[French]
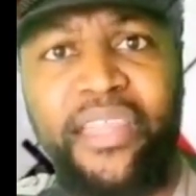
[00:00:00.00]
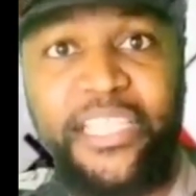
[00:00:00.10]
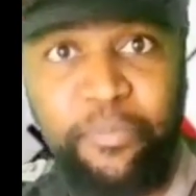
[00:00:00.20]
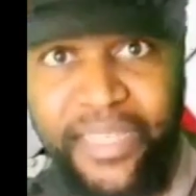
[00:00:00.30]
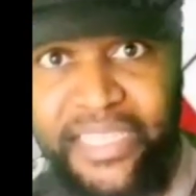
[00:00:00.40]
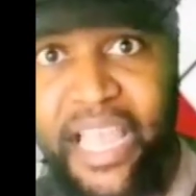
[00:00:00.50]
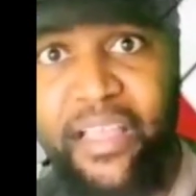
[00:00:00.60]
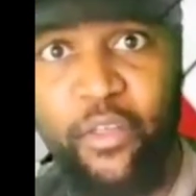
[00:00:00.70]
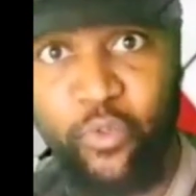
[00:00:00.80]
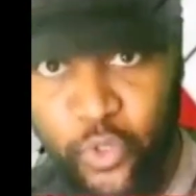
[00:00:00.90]
N'est-ce pas
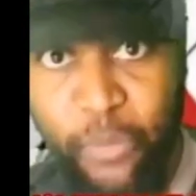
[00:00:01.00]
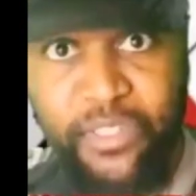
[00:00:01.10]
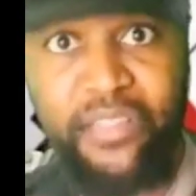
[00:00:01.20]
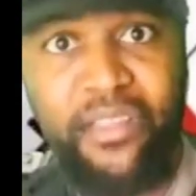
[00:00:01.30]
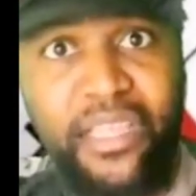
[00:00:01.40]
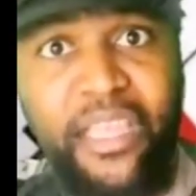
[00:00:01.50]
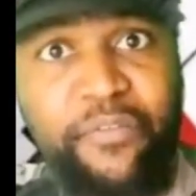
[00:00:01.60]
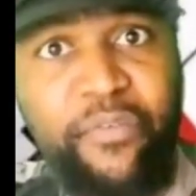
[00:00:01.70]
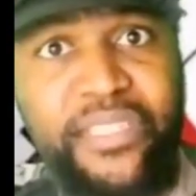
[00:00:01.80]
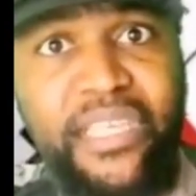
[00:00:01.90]
ça Nous sommes en train de
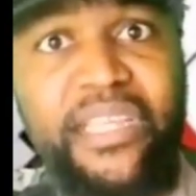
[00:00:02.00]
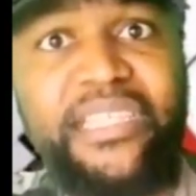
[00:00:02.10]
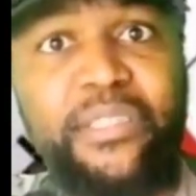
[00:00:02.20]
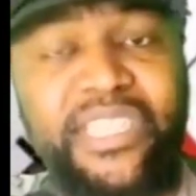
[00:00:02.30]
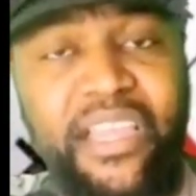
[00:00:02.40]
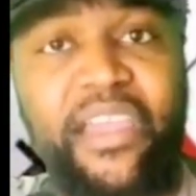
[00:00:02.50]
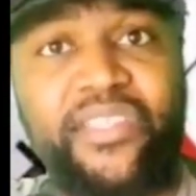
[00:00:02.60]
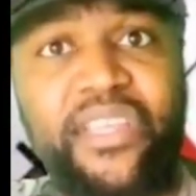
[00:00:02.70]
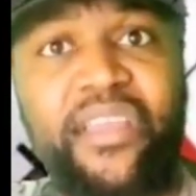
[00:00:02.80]
revivre ce que les tirailleurs